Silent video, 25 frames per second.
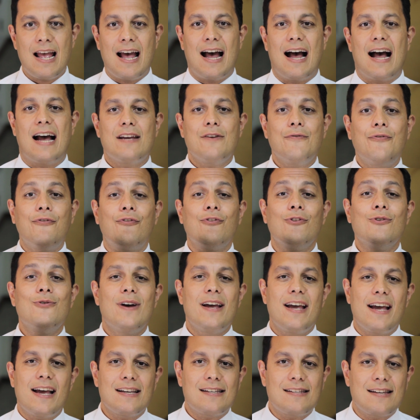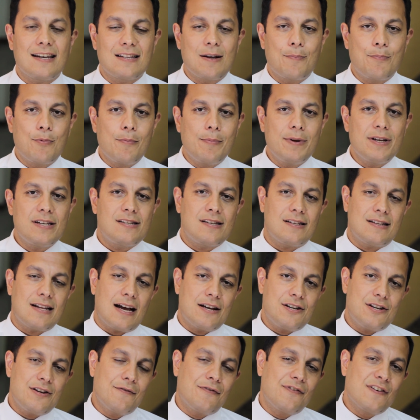a influência da
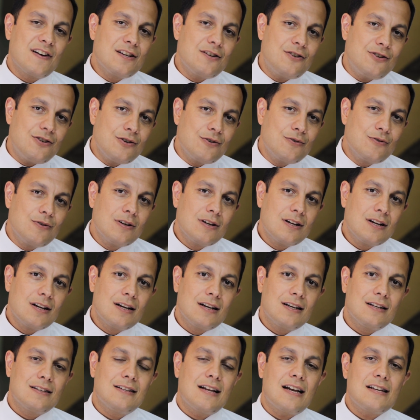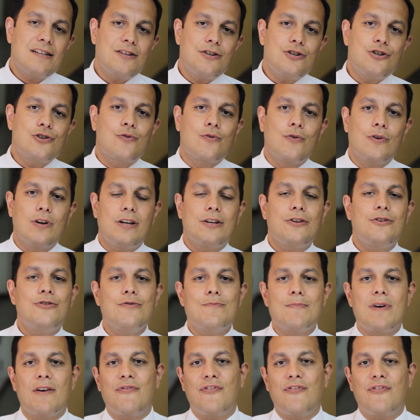publicidade infantil nas escolhas de uma